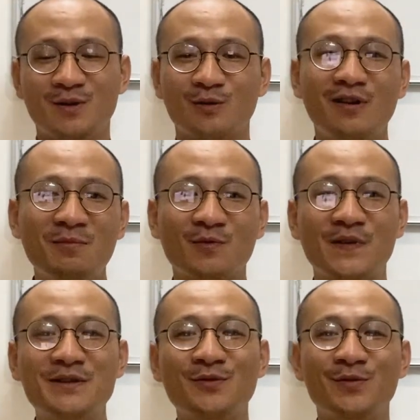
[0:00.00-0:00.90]
Tôi lấy một
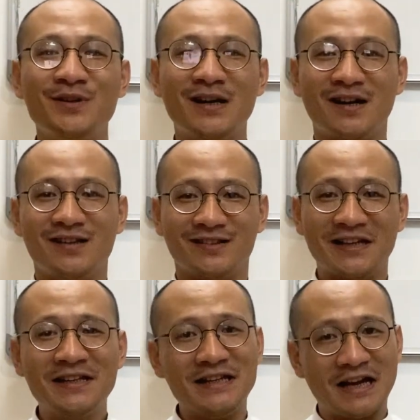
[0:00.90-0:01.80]
ví dụ như là ở
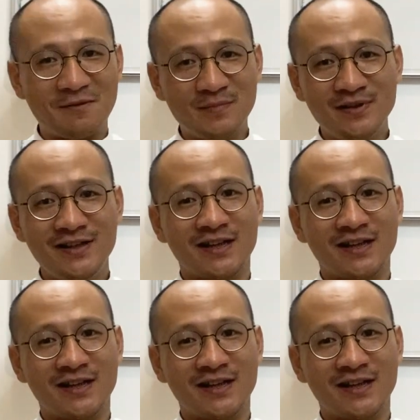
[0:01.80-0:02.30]
thế kỷ hai mươi,